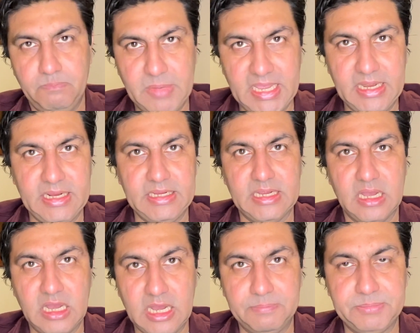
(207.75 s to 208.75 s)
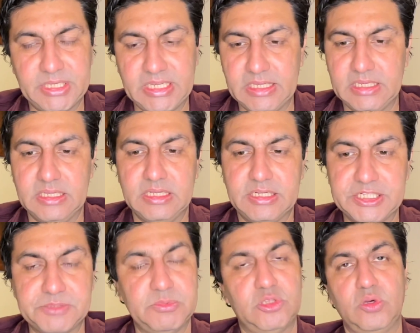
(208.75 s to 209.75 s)
मेरी आपकी
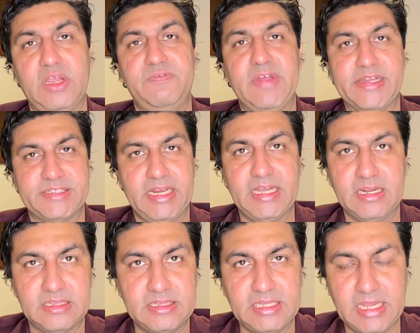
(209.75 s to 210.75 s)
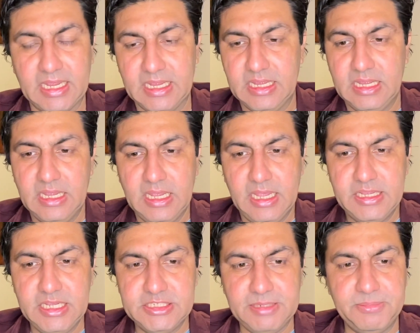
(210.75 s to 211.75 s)
किस्मतों के फैसले करती हैं
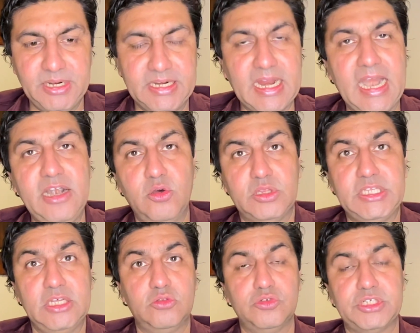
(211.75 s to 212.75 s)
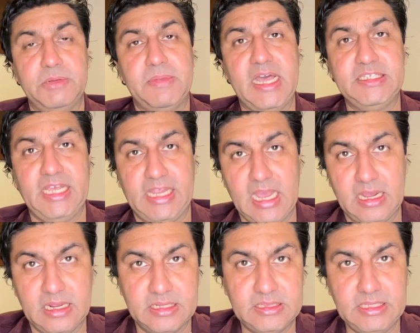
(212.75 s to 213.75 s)
ये जब रिटायर्ड होते हैं तो उसके बाद ये
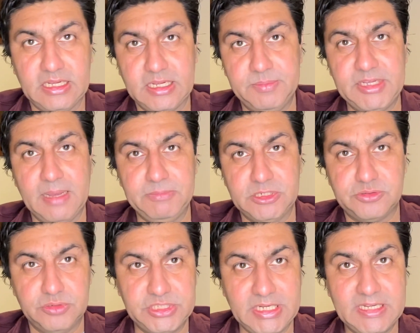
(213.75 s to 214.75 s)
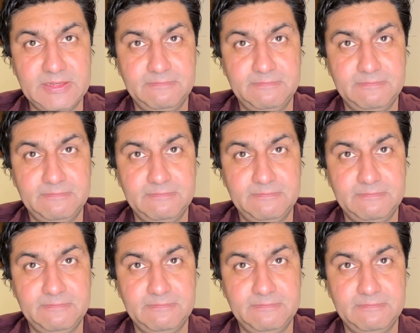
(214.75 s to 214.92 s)
क्या करते हैं कभी आपने सोचा